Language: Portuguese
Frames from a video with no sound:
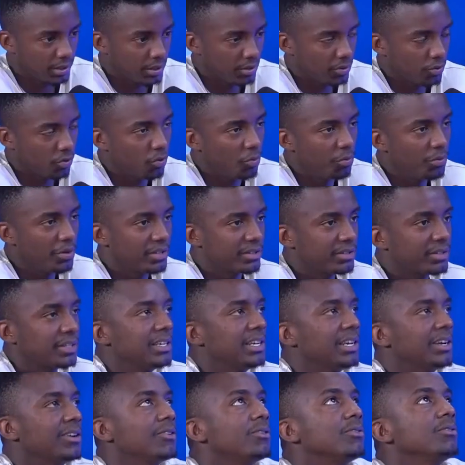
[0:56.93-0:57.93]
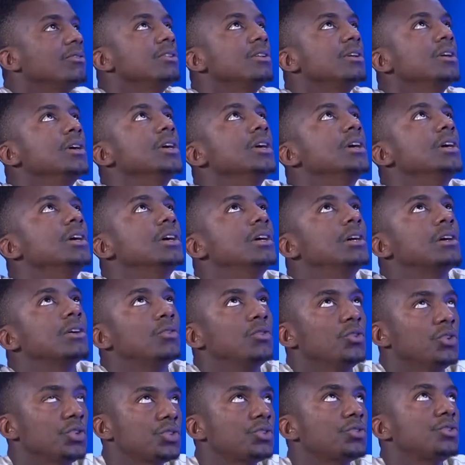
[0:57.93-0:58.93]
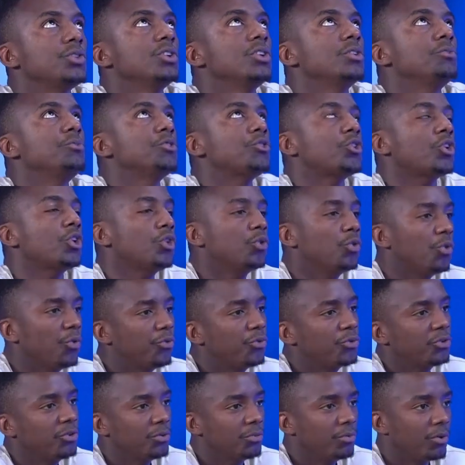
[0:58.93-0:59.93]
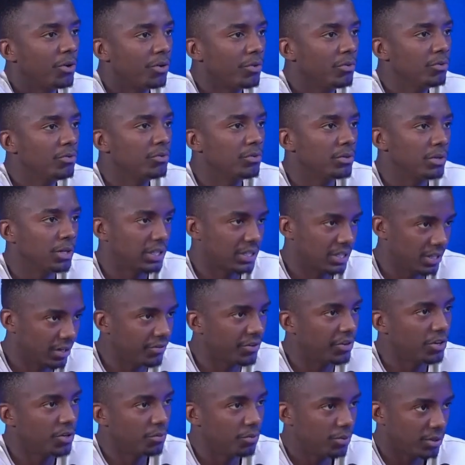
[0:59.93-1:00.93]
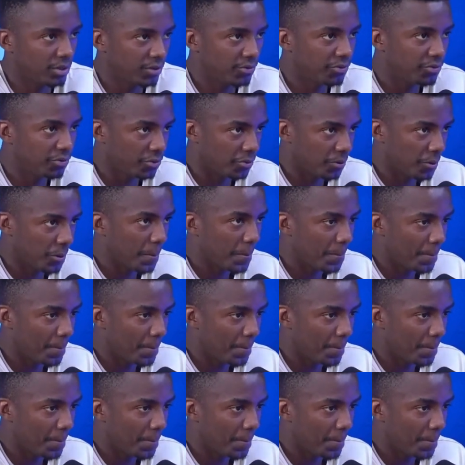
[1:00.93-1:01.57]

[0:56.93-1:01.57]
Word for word: eu comecei a construindo uma história no futebol através do Botafogo.